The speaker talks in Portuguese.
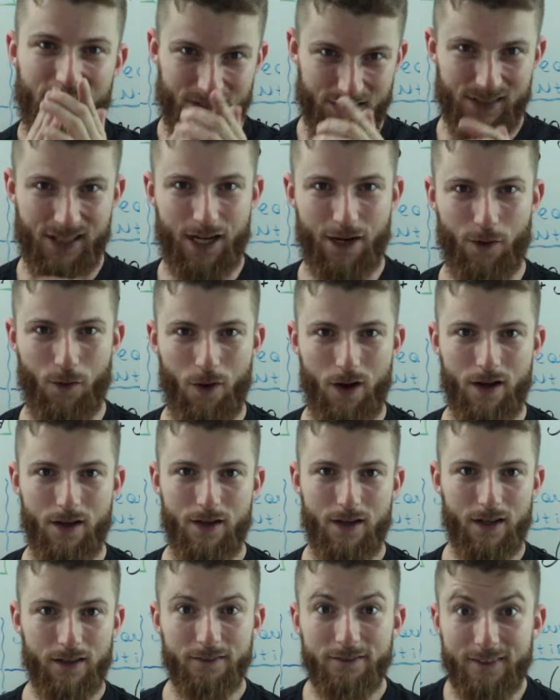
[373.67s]
Se ligou?
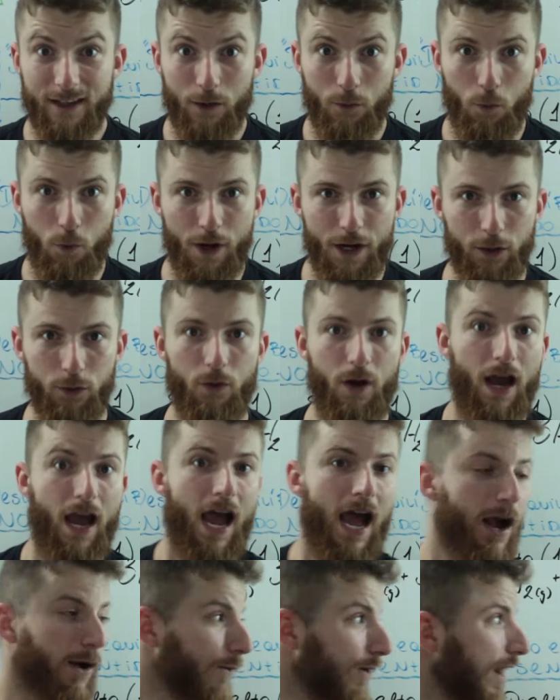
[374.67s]
Tranquilo?
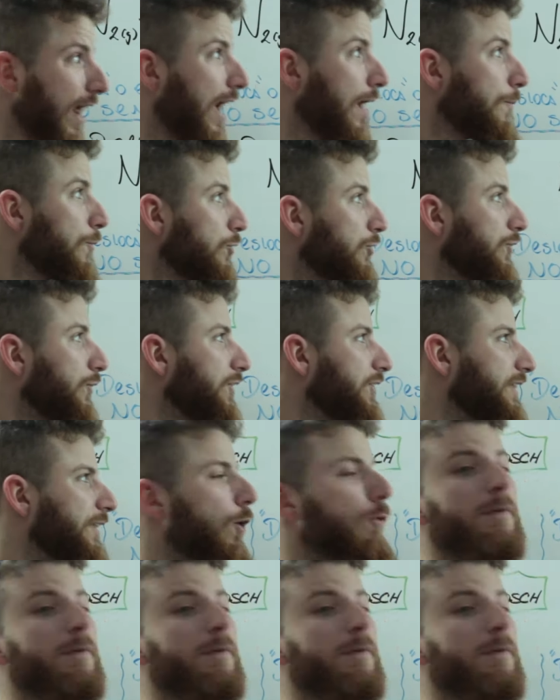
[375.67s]
Agora, ah, mostrou, e